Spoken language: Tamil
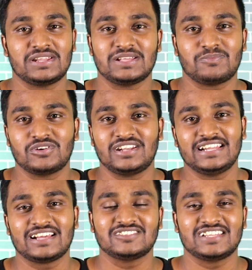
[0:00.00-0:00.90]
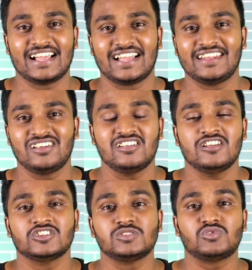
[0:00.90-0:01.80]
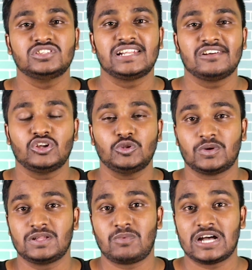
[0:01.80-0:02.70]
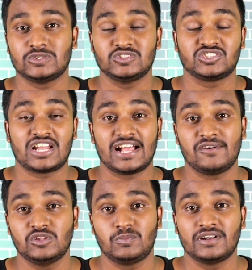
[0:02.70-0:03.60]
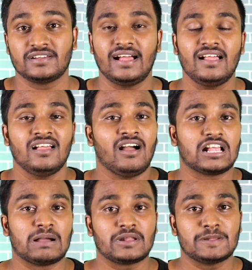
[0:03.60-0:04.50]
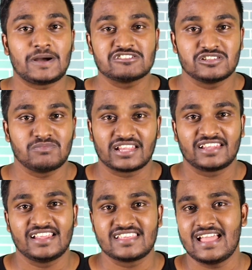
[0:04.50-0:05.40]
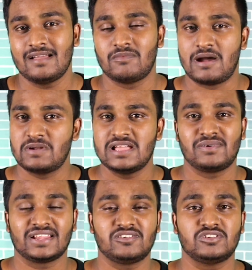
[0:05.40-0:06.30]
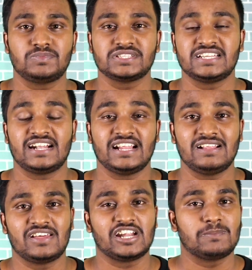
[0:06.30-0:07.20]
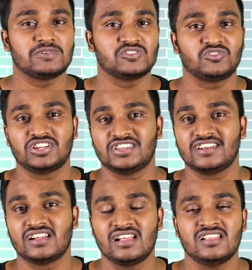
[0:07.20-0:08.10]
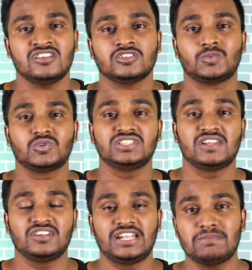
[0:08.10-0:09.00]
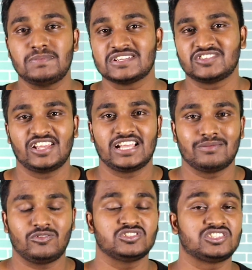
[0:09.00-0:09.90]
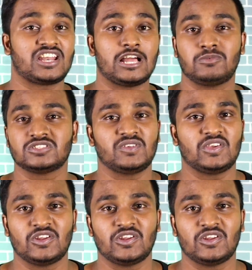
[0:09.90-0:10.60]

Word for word: மாதிரி ஏதாவது போட்டிங்கன்னா கொஞ்சம் லாக் ஆயிரும் ஸோ முடிஞ்ச அளவுக்கு வந்து பாஸ்வேர்டு ஸ்ட்ராங்காக வந்து பண்ணுங்கள் அதுக்கப்புறம் அந்த பாஸ்வேர்டு மறந்துடாதீங்க அப்படியே மறந்தாலும் ஒன்றும் பிரச்சனை கிடையாது ஃபர்கெட் பாஸ்வேர்டு கொடுத்து எடுத்துக்கலாம் ஸோ முடிஞ்ச அளவுக்கு டம்மி பாஸ்வேர்டு வைக்காமல் கொஞ்சம் ஸ்ட்ராங் பாஸ்வேர்டு